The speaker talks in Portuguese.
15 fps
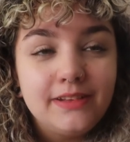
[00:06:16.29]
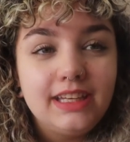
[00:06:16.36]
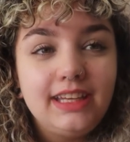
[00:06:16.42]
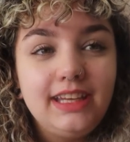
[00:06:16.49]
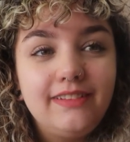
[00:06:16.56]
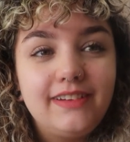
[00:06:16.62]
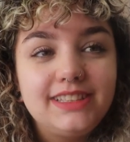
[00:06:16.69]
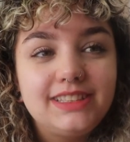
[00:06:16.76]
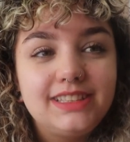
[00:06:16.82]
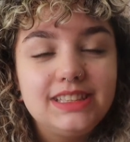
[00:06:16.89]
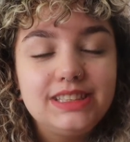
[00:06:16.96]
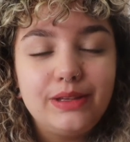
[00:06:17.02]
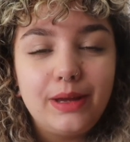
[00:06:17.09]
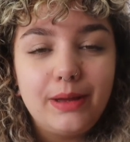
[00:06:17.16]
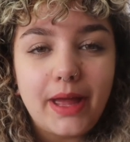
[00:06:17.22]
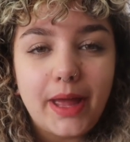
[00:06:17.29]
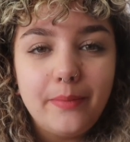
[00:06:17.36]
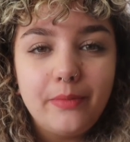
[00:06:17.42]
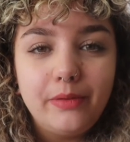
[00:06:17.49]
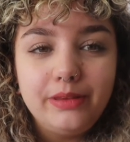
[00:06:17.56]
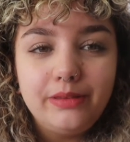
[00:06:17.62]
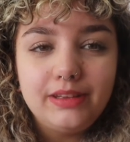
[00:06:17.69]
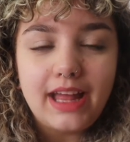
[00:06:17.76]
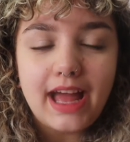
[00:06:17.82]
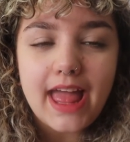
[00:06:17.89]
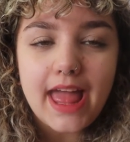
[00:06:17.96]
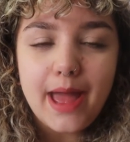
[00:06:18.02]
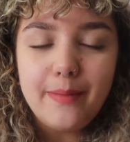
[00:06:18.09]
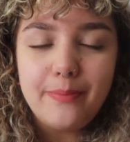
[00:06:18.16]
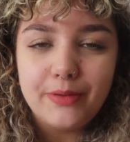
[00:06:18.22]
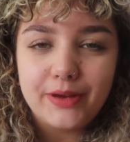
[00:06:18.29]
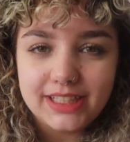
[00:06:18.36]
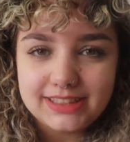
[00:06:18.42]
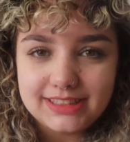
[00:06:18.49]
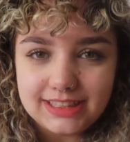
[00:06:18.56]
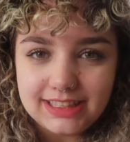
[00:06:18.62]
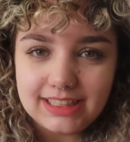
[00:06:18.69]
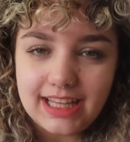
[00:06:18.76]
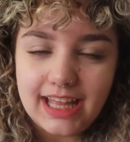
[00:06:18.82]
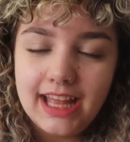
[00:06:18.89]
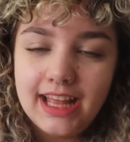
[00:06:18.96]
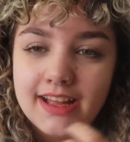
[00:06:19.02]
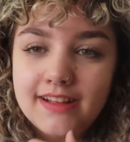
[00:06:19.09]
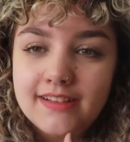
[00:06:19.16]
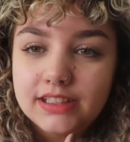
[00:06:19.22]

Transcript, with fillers: E eu acho que isso é, é muito da época, assim, né?